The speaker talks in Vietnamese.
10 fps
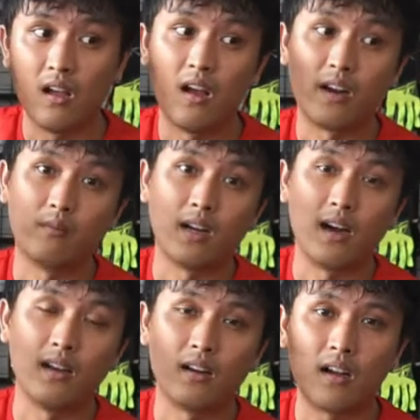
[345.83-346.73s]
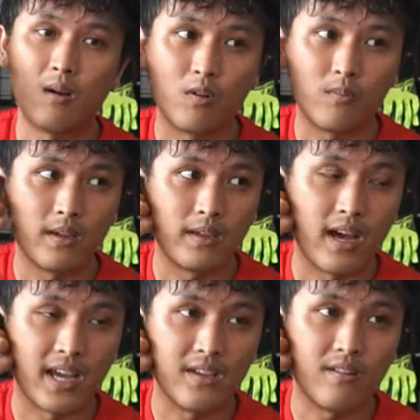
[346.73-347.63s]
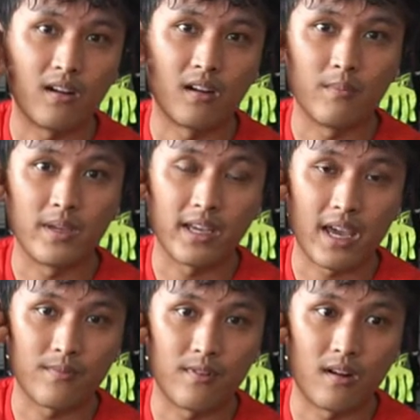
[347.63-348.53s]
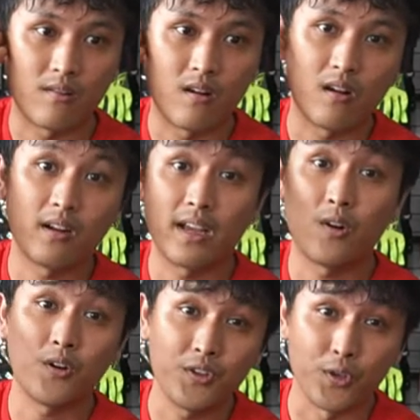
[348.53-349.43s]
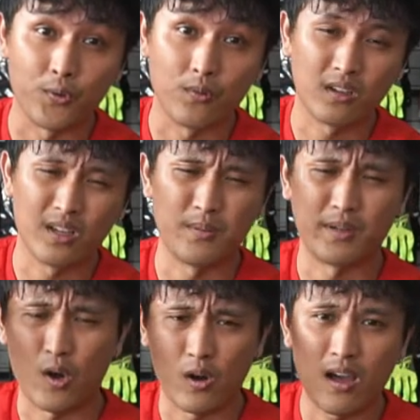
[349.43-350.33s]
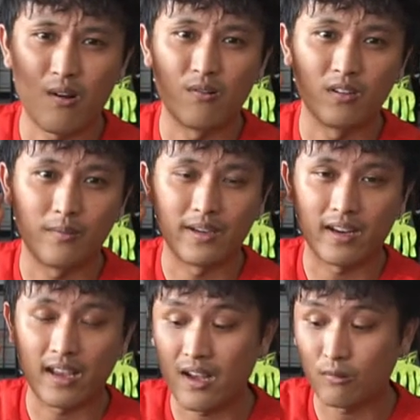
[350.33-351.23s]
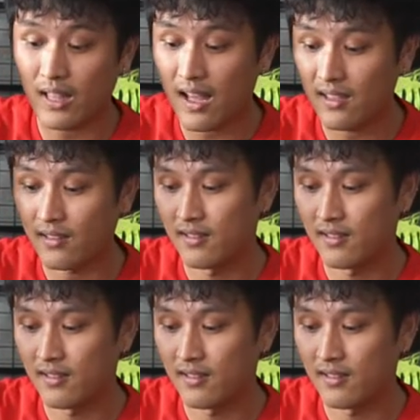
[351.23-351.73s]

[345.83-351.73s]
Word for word: à, đồng thời là nó không có bị đẩy hoặc là nó bị kẹp vào đâu đó nó gây khó chịu khi mà mình đội lâu nó bị gây đau tai